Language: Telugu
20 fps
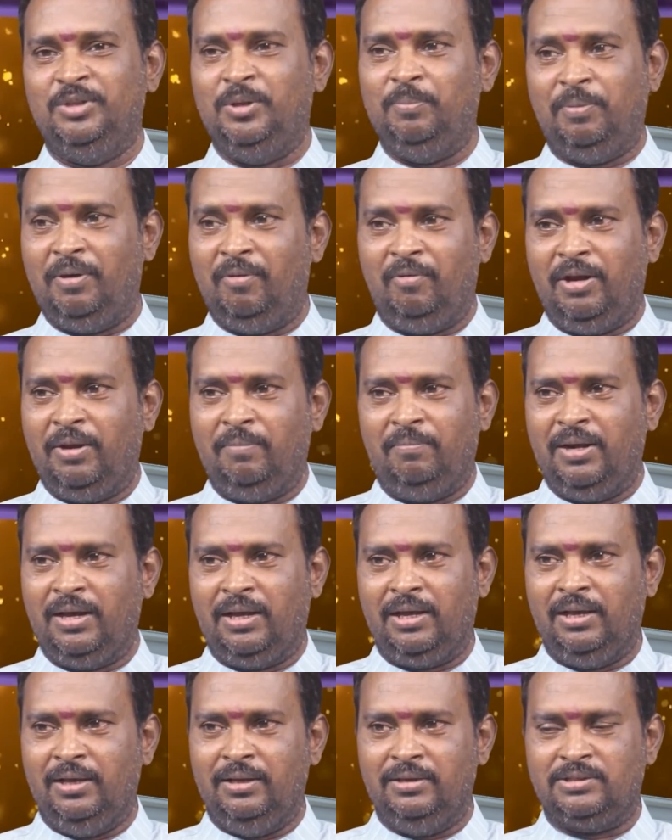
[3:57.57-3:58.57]
ఎప్పటివరకు
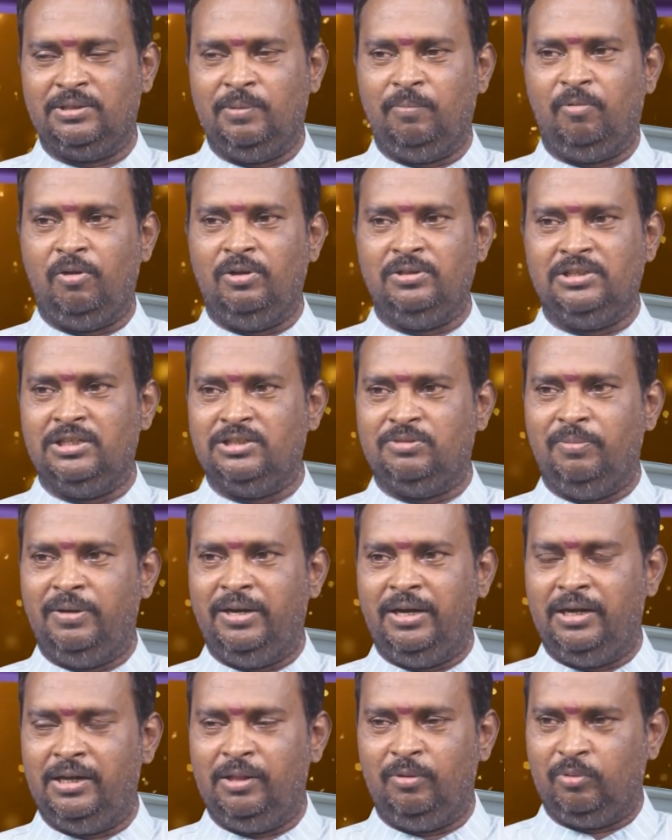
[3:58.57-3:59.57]
మనకి సబ్ కాన్షియస్
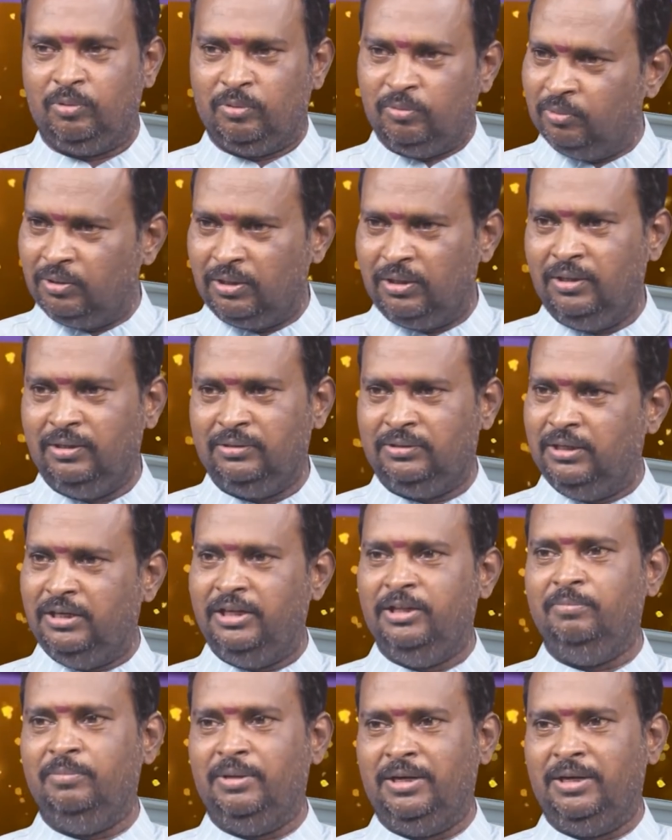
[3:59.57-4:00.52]
మైండ్ అనేది ఒకటి అనేది తెలియదు